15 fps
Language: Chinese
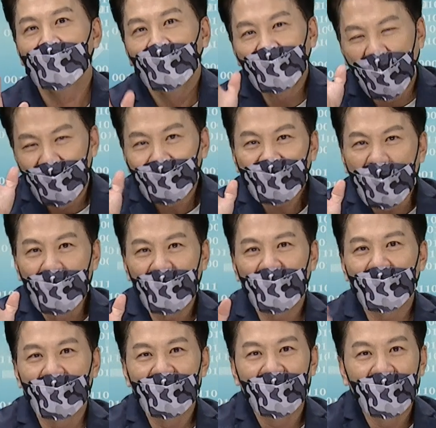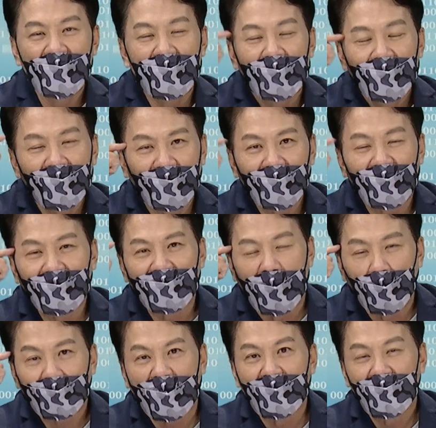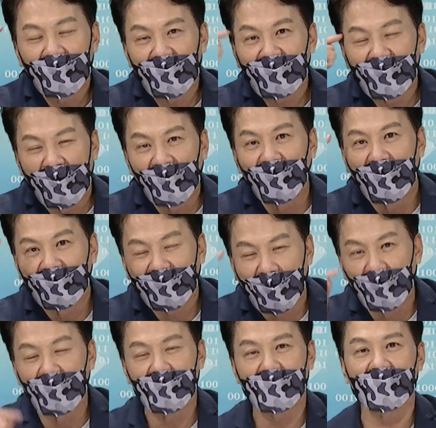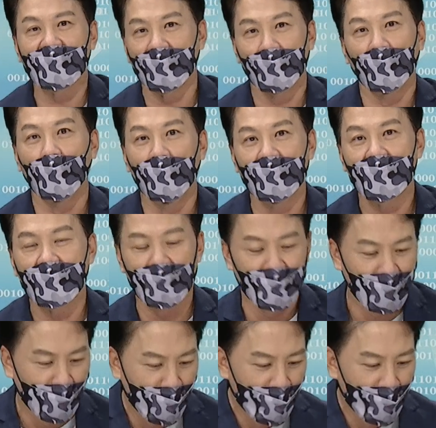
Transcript: 难在你的你的脑袋，你的想法到底是怎么回事？